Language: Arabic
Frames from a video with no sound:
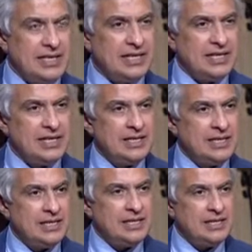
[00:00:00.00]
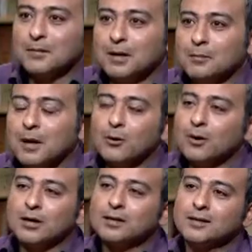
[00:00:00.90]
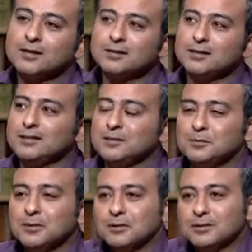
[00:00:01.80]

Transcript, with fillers: ليه؟ ما هو انا ليه دي